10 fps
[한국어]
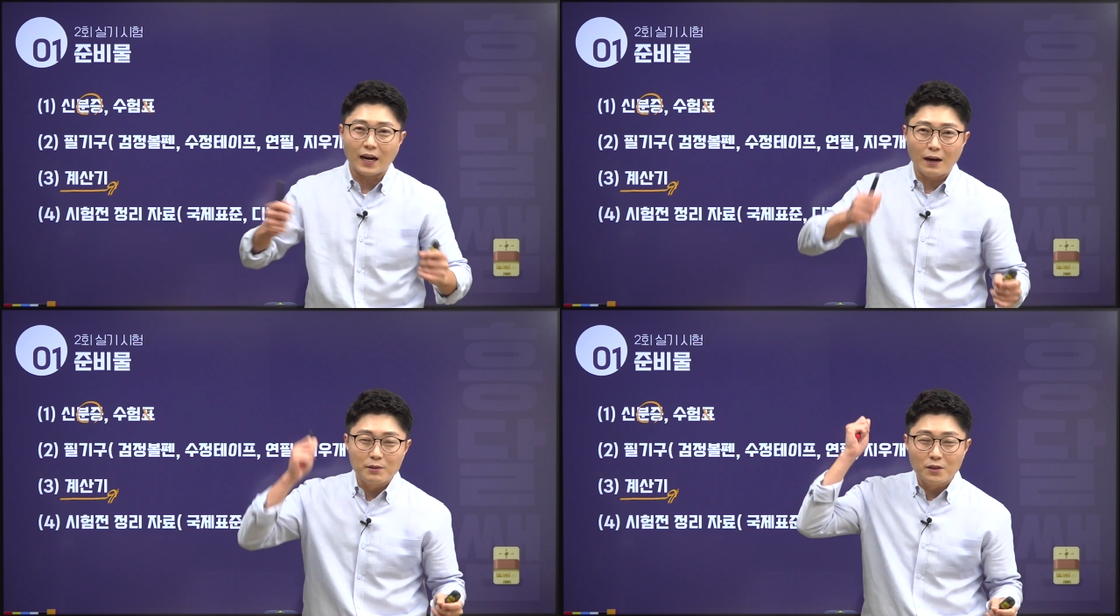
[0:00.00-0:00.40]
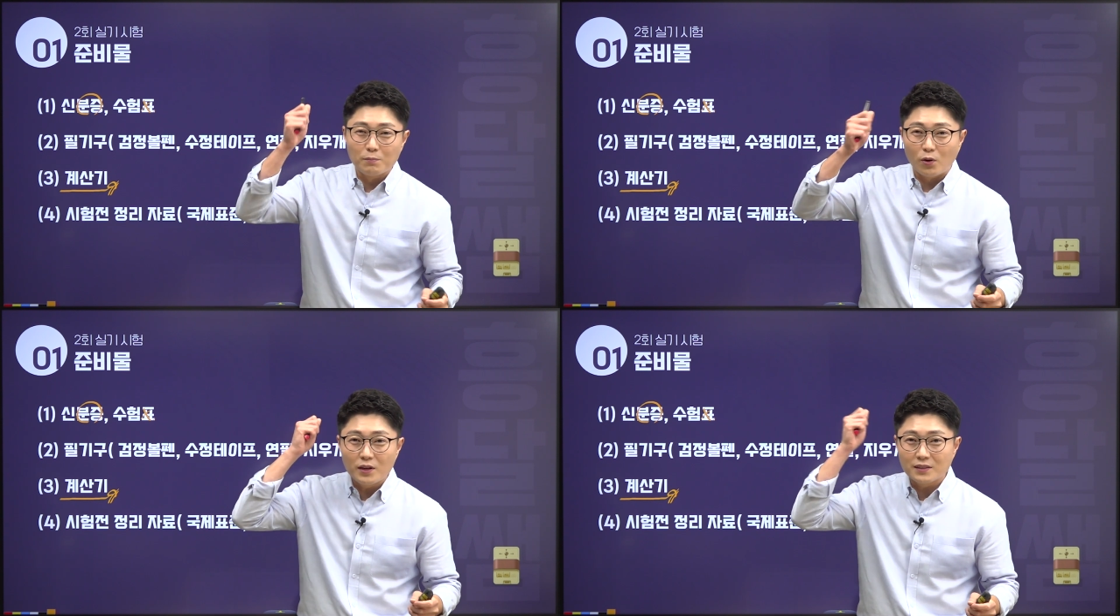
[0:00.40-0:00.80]
나가면서
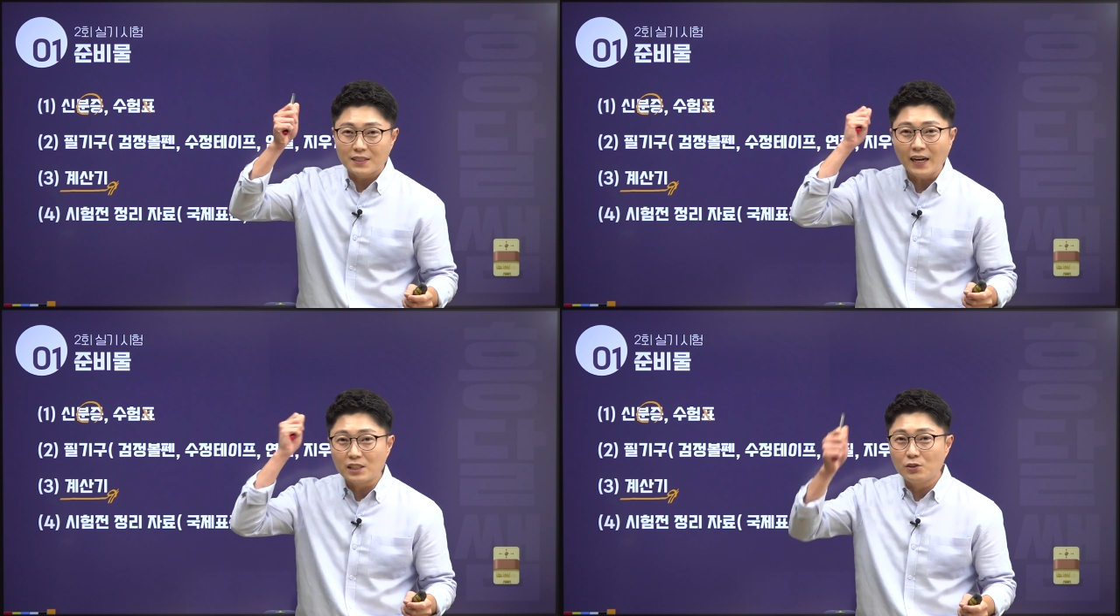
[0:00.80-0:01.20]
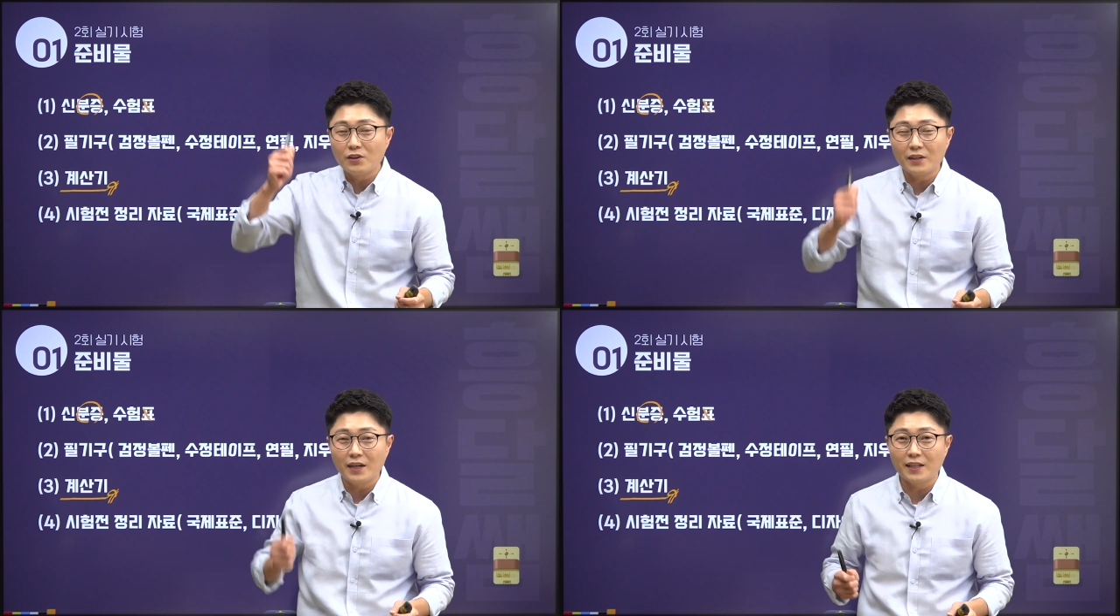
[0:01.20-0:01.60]
머리에 싹
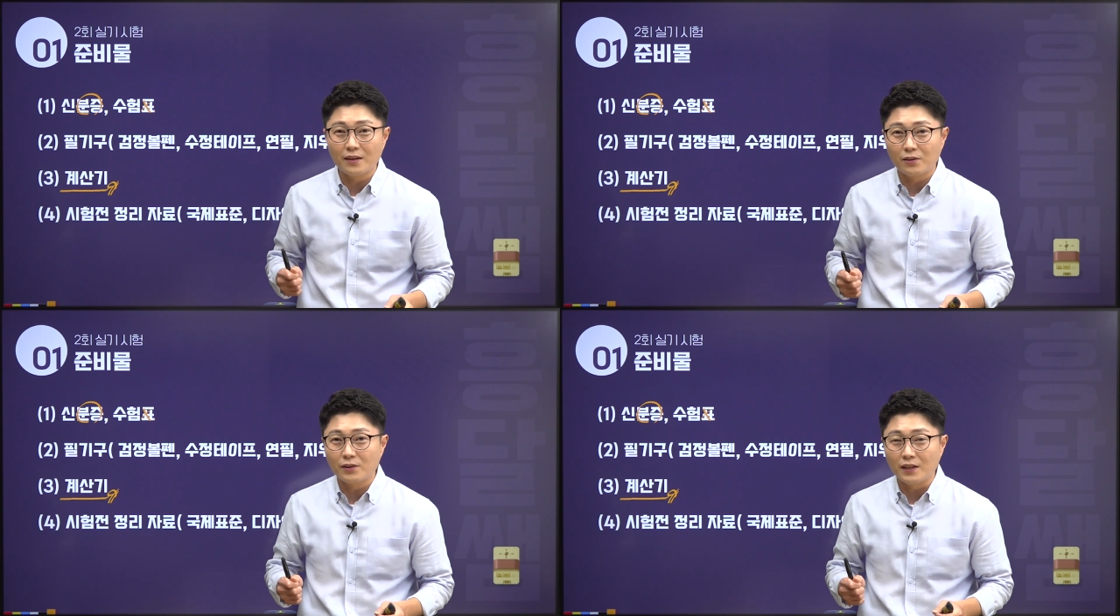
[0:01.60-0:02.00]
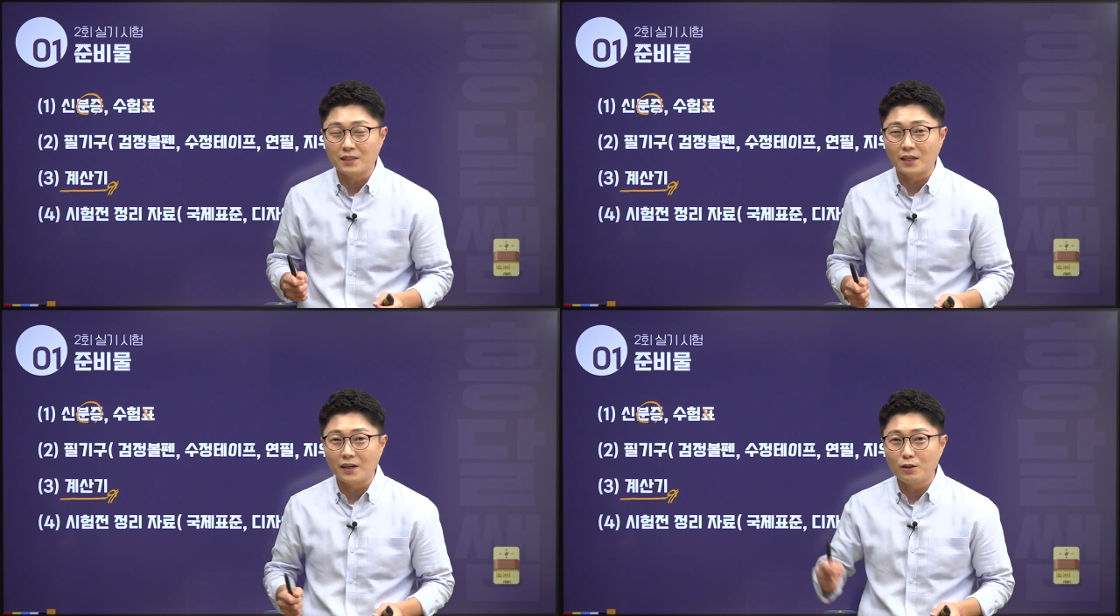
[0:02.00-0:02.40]
지워야 되는 것들
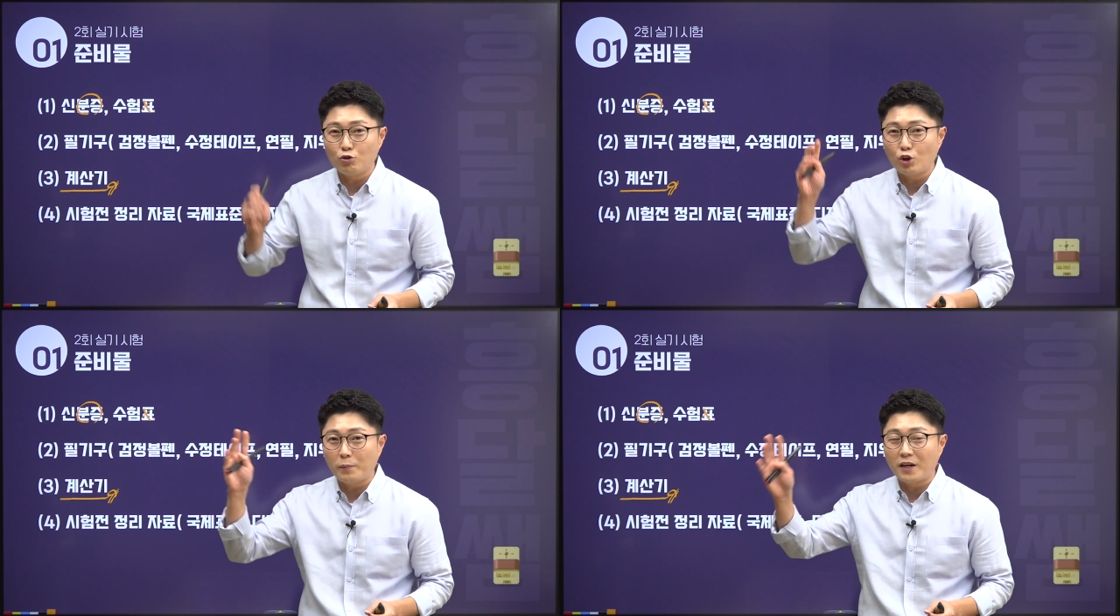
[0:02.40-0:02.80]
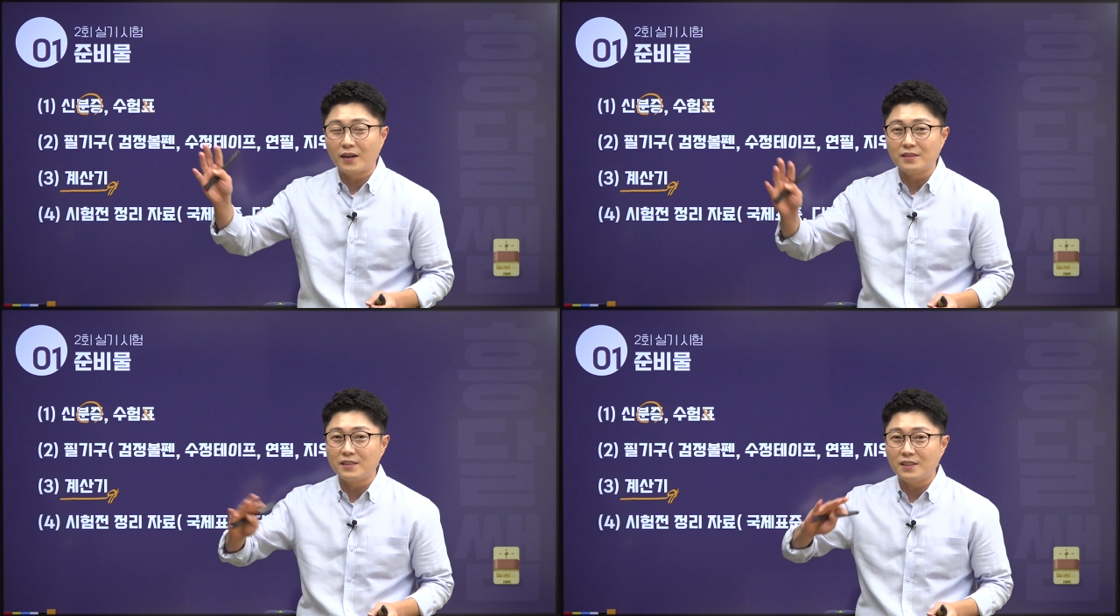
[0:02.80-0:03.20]
있잖아요
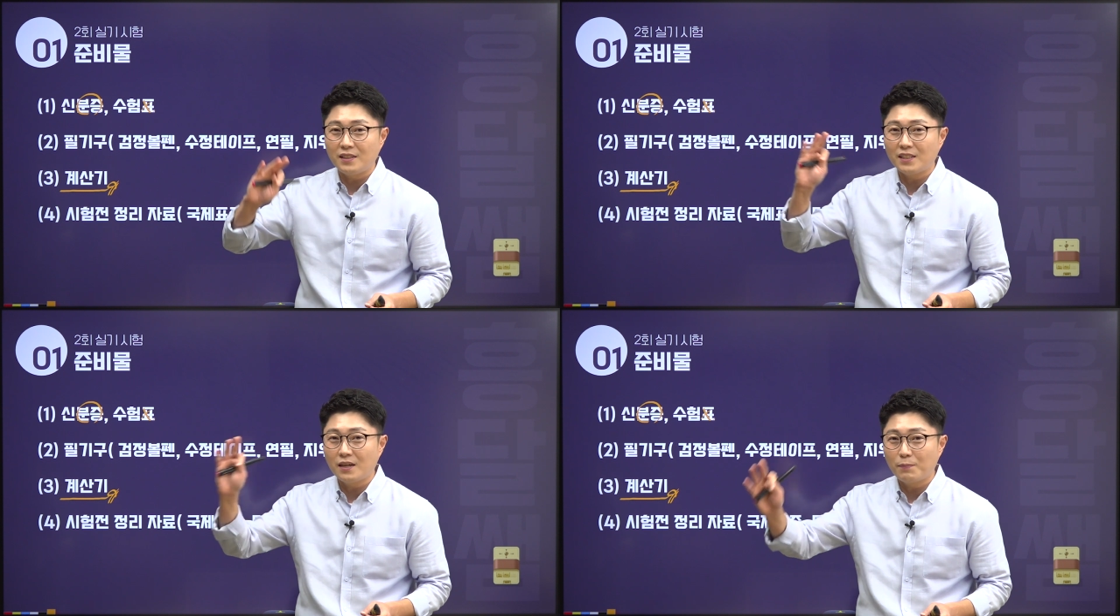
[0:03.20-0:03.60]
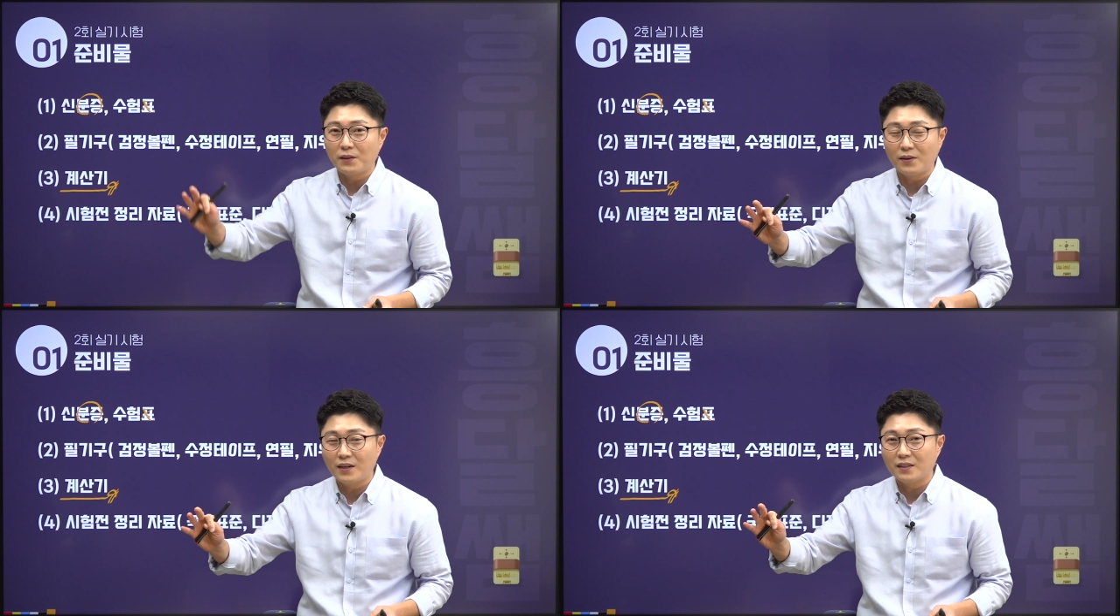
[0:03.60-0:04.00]
UML이라든지 디자인
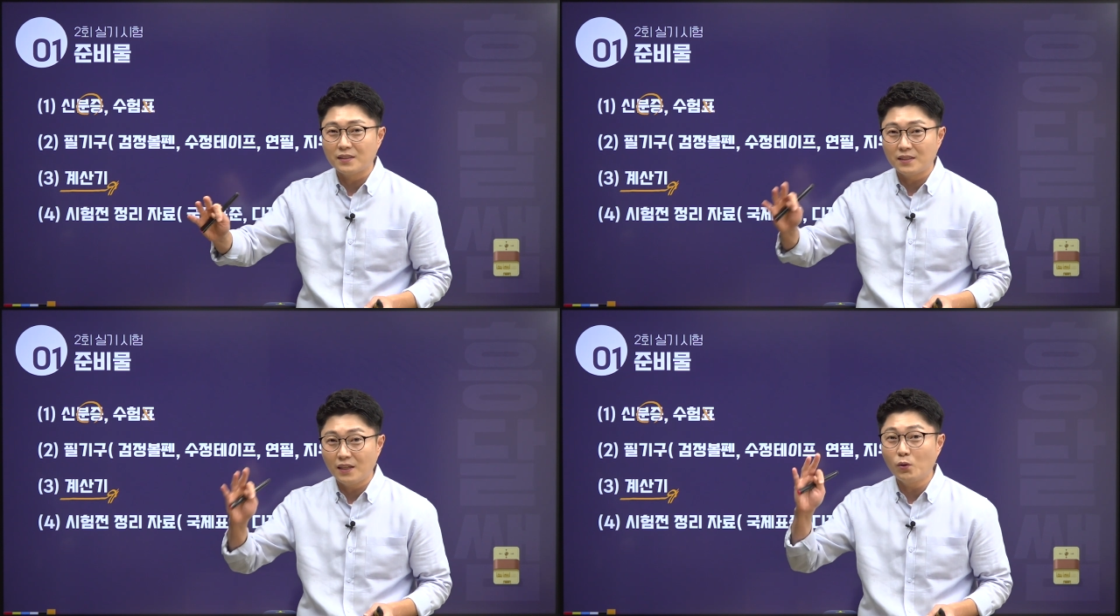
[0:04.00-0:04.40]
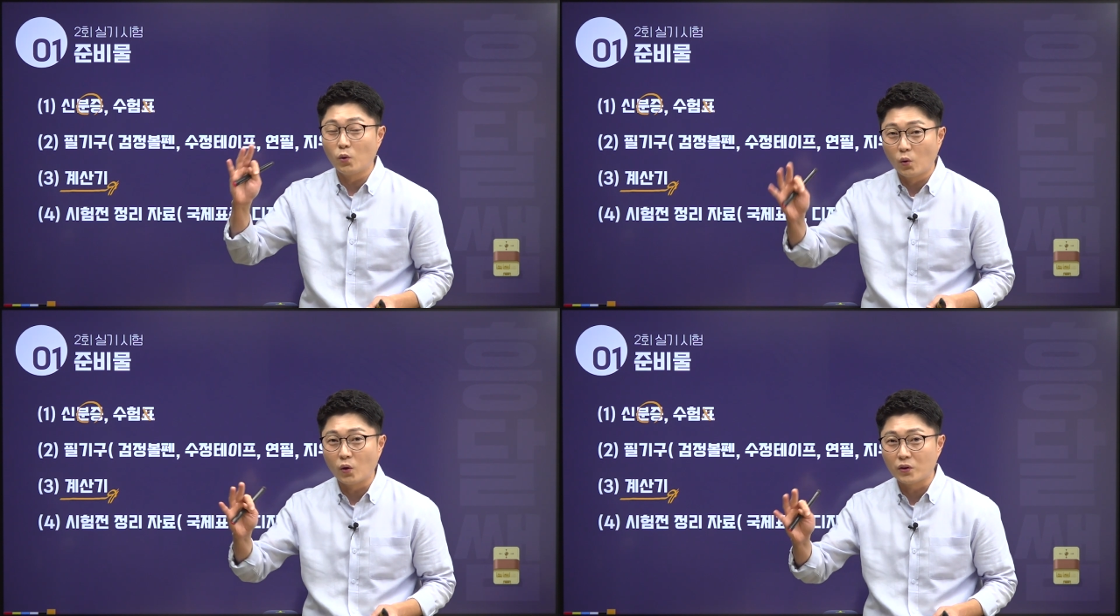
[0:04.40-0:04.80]
패턴이라든지
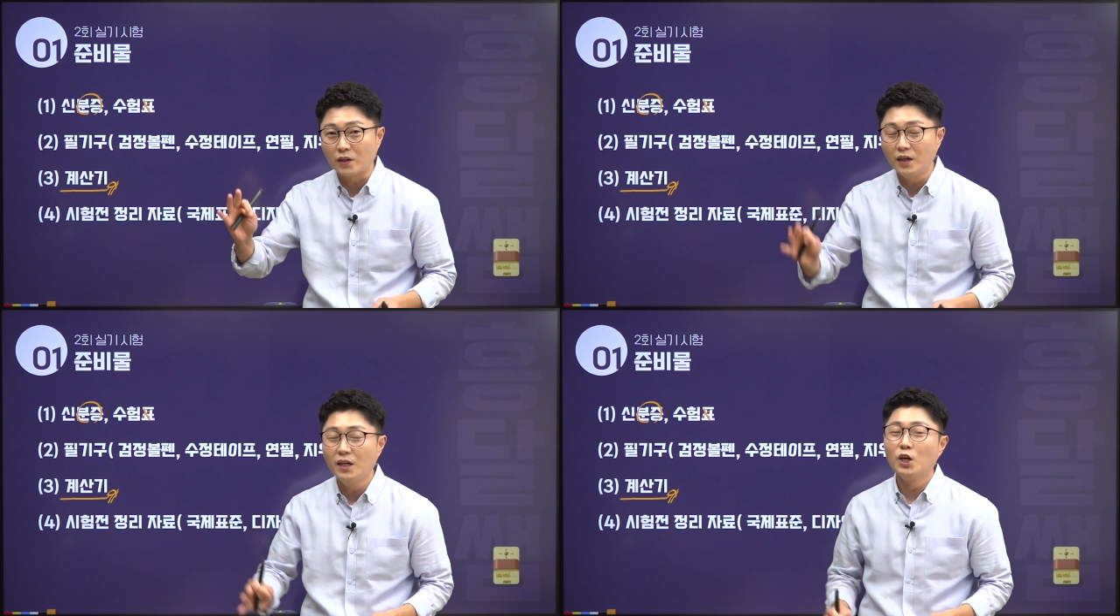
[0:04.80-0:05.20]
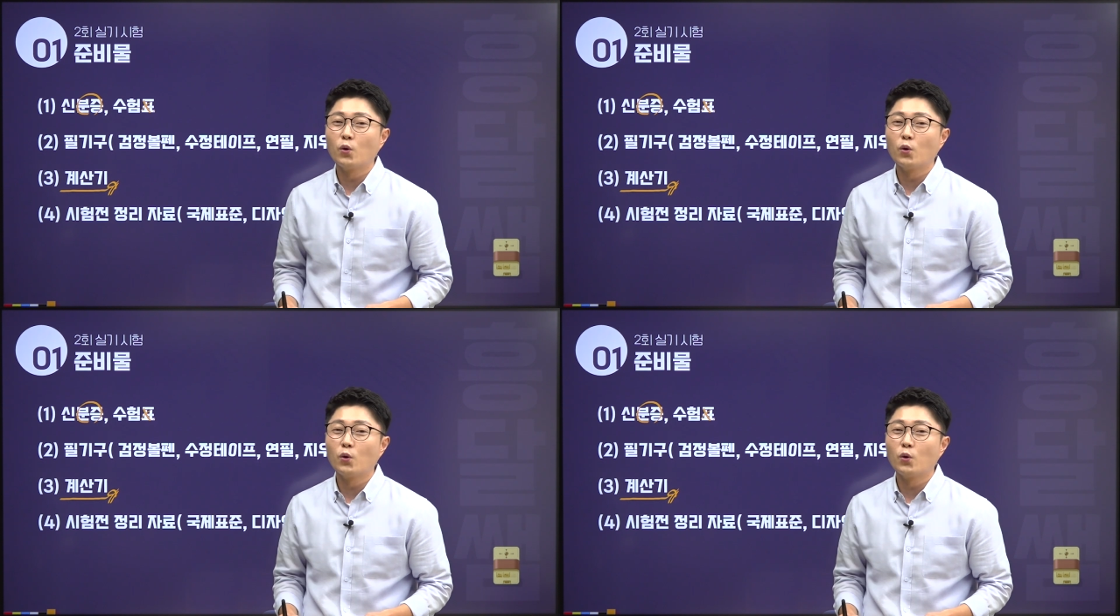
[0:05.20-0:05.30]
그런 것들